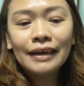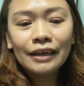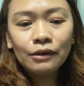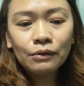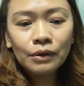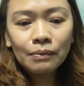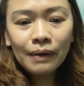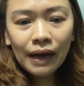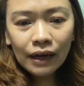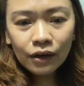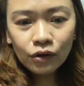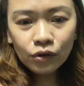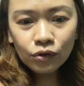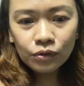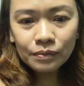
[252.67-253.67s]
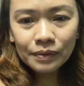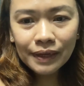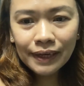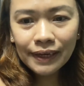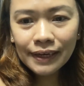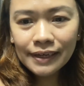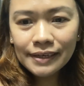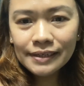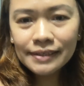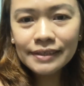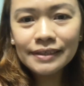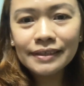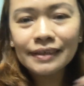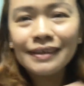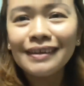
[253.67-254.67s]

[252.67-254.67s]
And we're back home, guys.